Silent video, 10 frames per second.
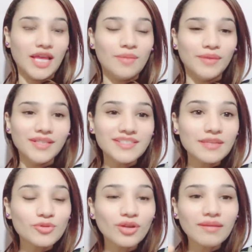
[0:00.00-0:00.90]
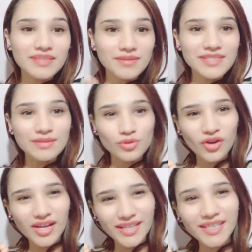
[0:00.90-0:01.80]
بينسى بسرعه بس بينسى
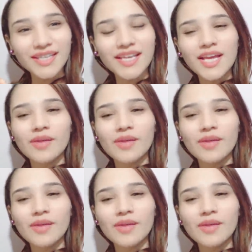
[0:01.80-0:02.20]
بسرعه ايه